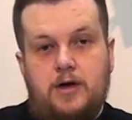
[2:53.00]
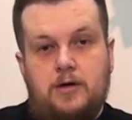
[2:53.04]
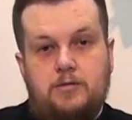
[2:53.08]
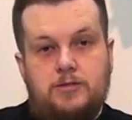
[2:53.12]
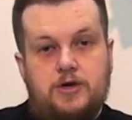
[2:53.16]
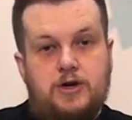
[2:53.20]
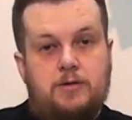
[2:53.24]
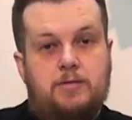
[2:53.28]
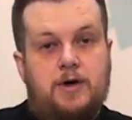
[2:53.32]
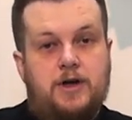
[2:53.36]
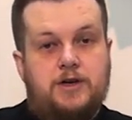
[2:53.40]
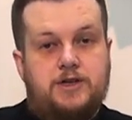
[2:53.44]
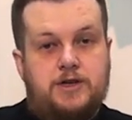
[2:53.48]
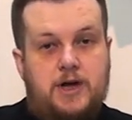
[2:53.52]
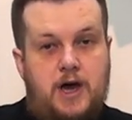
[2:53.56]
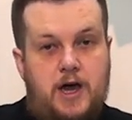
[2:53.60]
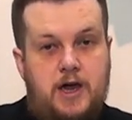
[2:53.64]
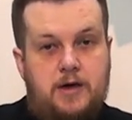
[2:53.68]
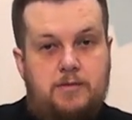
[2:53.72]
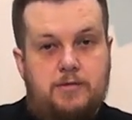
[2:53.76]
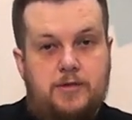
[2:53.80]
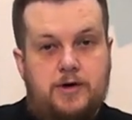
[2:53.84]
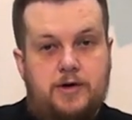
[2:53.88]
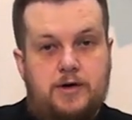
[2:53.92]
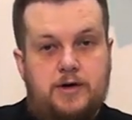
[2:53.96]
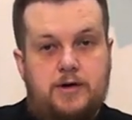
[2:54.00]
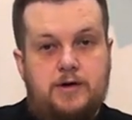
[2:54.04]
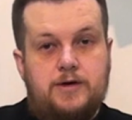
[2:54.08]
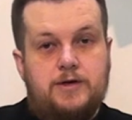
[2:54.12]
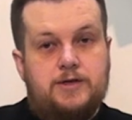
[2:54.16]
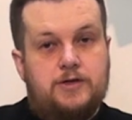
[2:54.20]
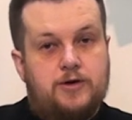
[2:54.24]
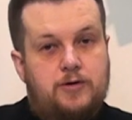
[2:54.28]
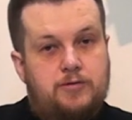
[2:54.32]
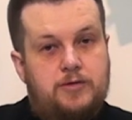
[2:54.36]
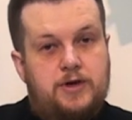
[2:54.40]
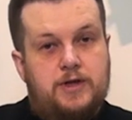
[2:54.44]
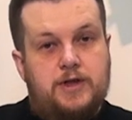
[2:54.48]
Przebaczajmy
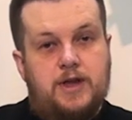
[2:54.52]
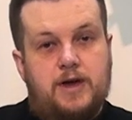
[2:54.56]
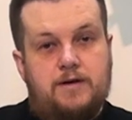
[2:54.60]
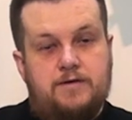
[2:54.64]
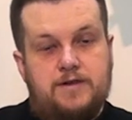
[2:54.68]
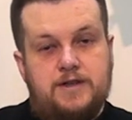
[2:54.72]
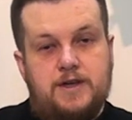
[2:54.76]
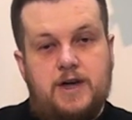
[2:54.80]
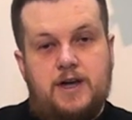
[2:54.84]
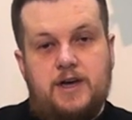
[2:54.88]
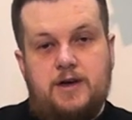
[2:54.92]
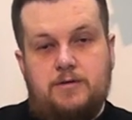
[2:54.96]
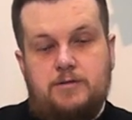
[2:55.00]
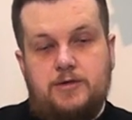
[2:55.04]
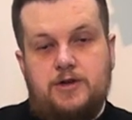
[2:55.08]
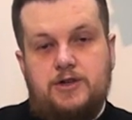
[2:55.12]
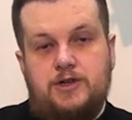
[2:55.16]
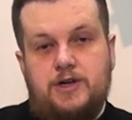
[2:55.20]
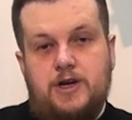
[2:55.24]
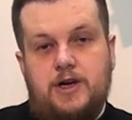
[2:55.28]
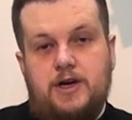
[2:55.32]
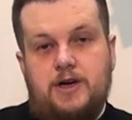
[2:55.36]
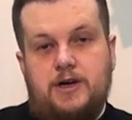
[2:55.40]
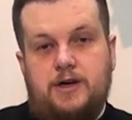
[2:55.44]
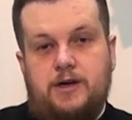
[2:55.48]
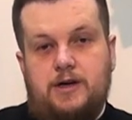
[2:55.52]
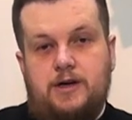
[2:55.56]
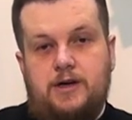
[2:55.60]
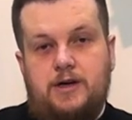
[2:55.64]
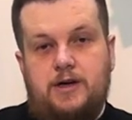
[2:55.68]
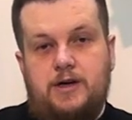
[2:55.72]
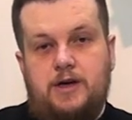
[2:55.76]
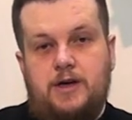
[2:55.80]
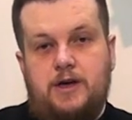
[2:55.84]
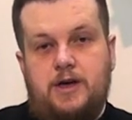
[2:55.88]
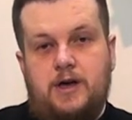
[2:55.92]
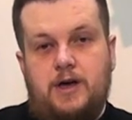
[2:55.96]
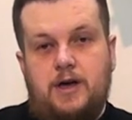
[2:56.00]
sobie nawzajem grzechy,
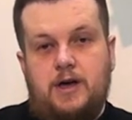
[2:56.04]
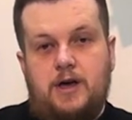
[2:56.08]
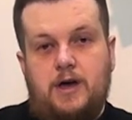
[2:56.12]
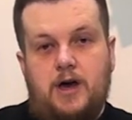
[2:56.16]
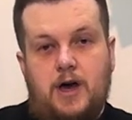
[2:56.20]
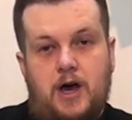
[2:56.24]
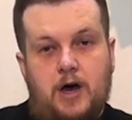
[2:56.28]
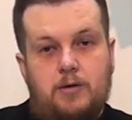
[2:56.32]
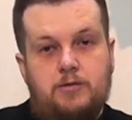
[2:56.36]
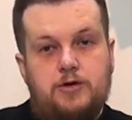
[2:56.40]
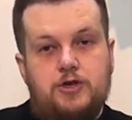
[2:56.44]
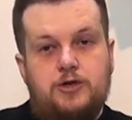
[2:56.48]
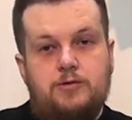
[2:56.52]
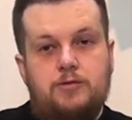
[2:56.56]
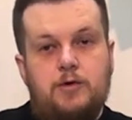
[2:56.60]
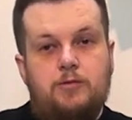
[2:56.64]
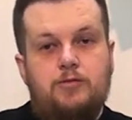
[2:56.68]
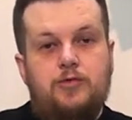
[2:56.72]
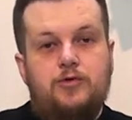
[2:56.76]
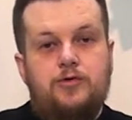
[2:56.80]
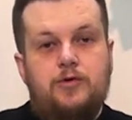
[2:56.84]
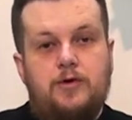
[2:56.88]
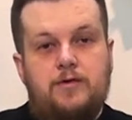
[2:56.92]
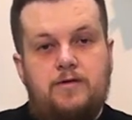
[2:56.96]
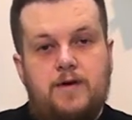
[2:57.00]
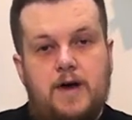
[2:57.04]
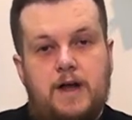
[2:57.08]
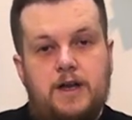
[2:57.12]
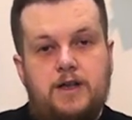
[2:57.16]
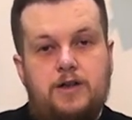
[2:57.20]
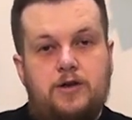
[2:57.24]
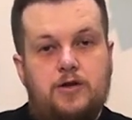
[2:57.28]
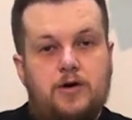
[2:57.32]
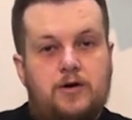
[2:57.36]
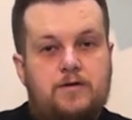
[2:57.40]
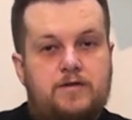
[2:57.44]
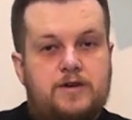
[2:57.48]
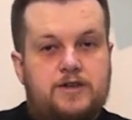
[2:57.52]
abyśmy budowali
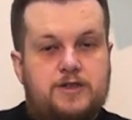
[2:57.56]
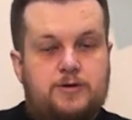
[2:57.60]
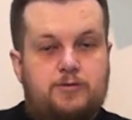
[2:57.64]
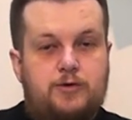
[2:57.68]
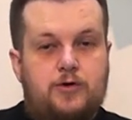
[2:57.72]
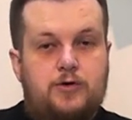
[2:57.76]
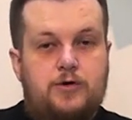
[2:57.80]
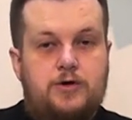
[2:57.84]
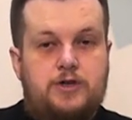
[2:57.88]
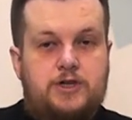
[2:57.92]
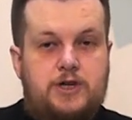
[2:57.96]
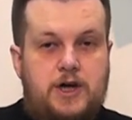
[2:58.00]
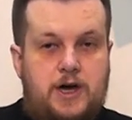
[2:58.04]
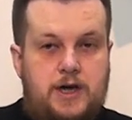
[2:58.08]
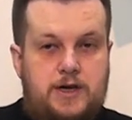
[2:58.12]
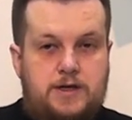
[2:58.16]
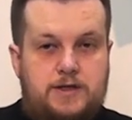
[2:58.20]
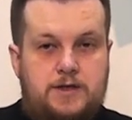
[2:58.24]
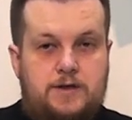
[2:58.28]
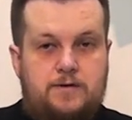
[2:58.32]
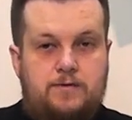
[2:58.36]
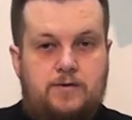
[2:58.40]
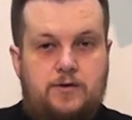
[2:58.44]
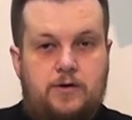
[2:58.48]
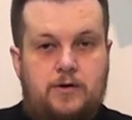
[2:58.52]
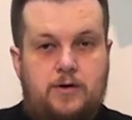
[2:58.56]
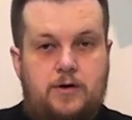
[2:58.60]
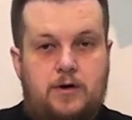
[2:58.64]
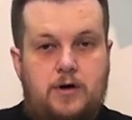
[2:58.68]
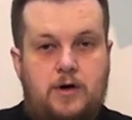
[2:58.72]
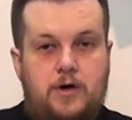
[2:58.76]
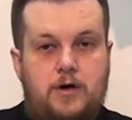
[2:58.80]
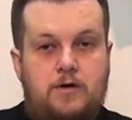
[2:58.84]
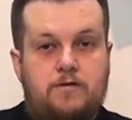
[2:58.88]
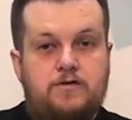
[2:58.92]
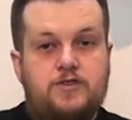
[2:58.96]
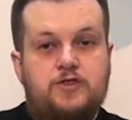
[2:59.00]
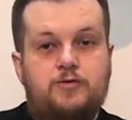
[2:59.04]
nowe społeczeństwo,
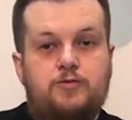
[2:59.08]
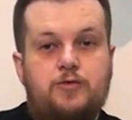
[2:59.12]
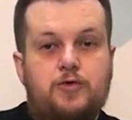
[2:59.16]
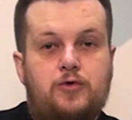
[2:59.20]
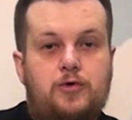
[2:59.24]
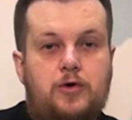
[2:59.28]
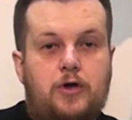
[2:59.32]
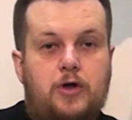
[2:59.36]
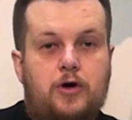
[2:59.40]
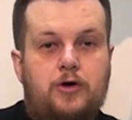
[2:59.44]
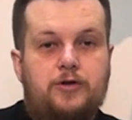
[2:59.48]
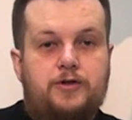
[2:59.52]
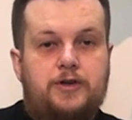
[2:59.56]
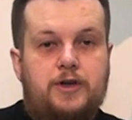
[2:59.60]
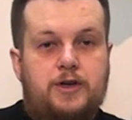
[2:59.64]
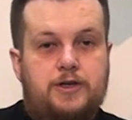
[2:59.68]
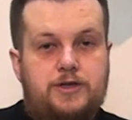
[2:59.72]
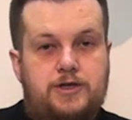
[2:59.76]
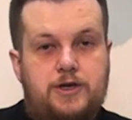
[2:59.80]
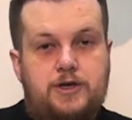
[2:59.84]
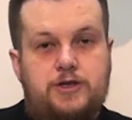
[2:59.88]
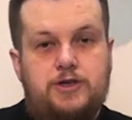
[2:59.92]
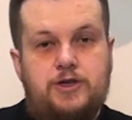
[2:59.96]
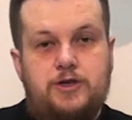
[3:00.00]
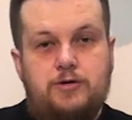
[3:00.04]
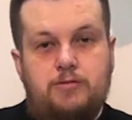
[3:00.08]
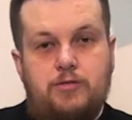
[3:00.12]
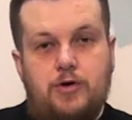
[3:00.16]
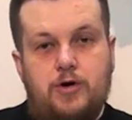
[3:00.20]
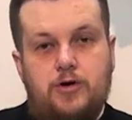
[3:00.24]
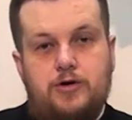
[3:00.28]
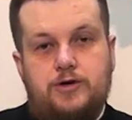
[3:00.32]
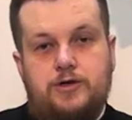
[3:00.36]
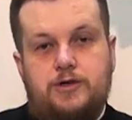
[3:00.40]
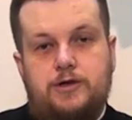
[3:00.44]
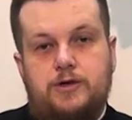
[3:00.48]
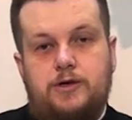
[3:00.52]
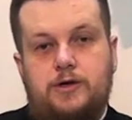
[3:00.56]
wspólnotę dzieci
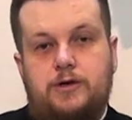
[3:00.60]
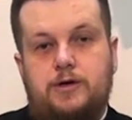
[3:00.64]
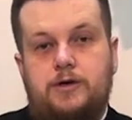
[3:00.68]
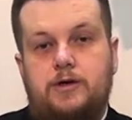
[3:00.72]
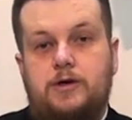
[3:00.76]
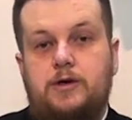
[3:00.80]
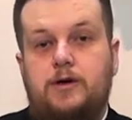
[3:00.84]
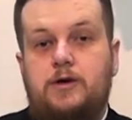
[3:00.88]
Bożych